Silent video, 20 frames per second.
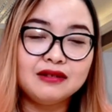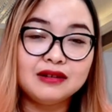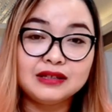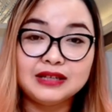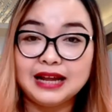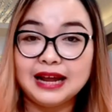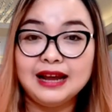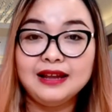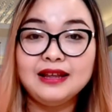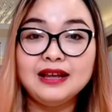
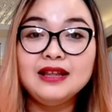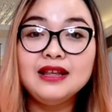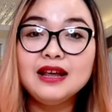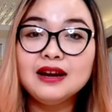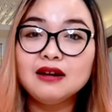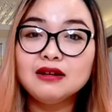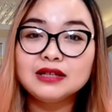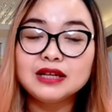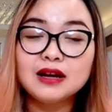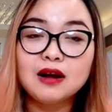sẽ dĩ nhiên
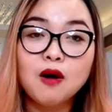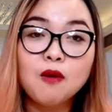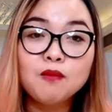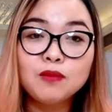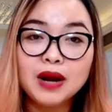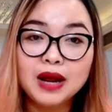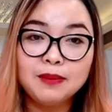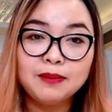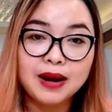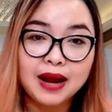nó sẽ không
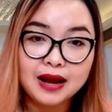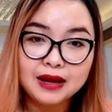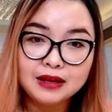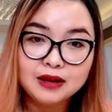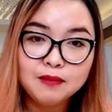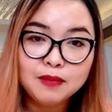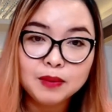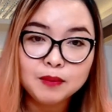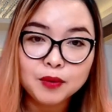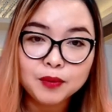đem lại cho
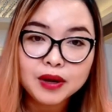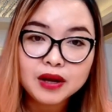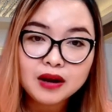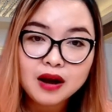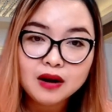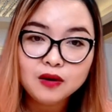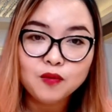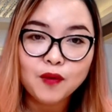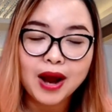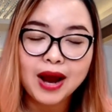mình một cái
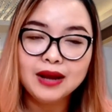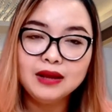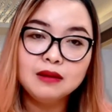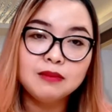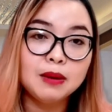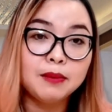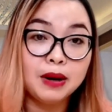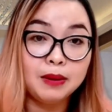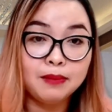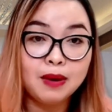kết quả nhưng
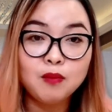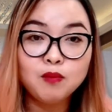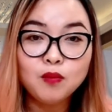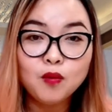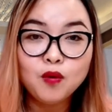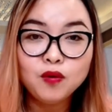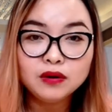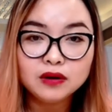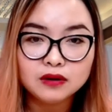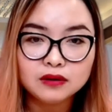mà mình mong
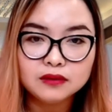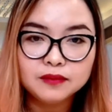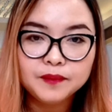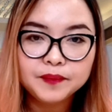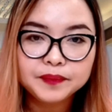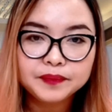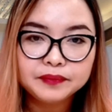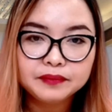muốn được